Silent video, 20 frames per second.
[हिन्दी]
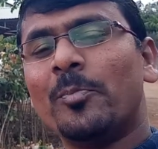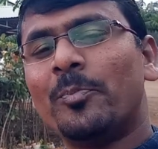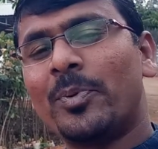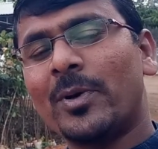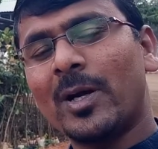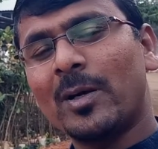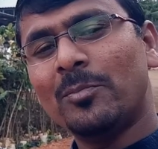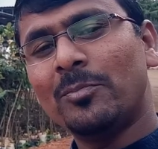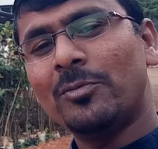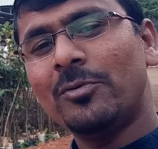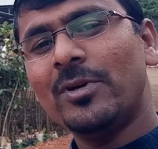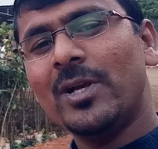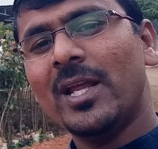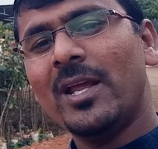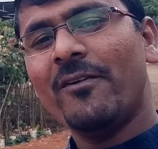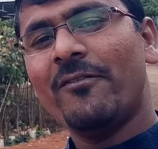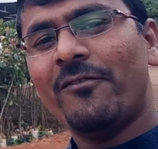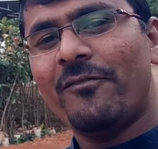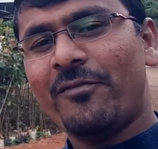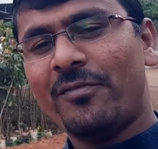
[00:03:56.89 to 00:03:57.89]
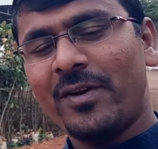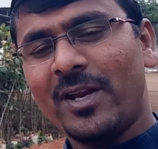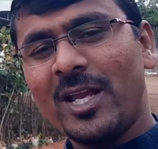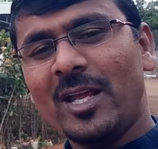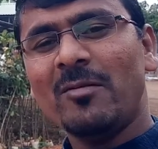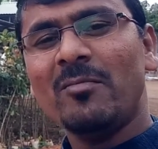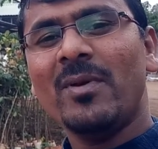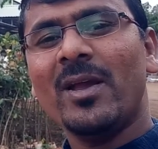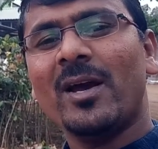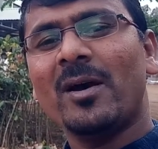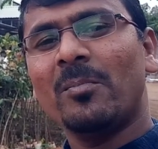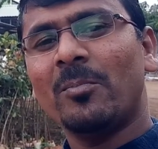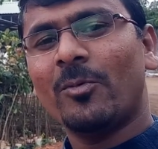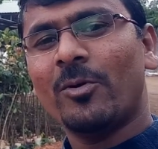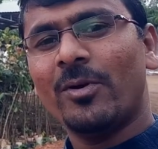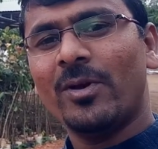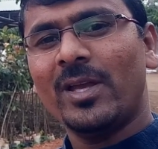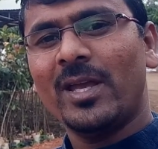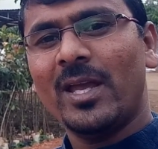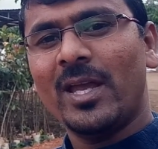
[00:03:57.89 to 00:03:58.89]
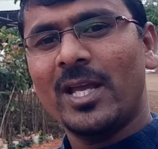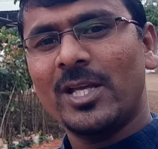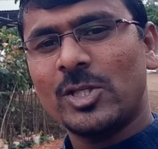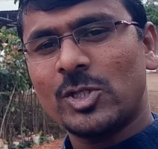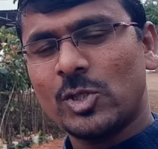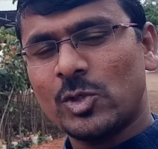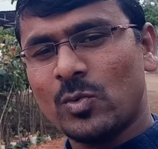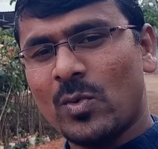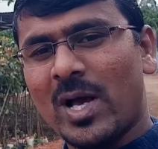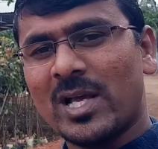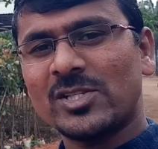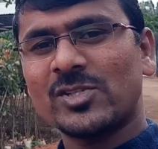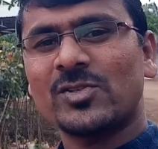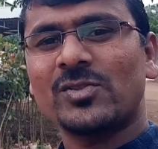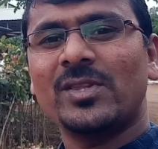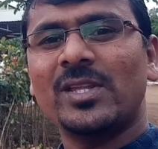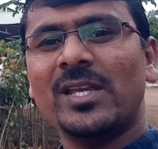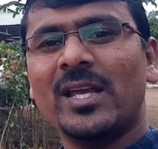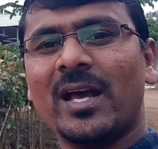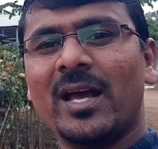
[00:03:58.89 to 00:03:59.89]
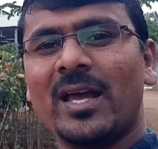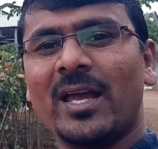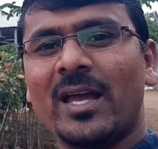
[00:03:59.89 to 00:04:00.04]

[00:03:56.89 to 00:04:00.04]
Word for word: प्रभु ने फ्री में हमको ये स्वास्थ्य दिया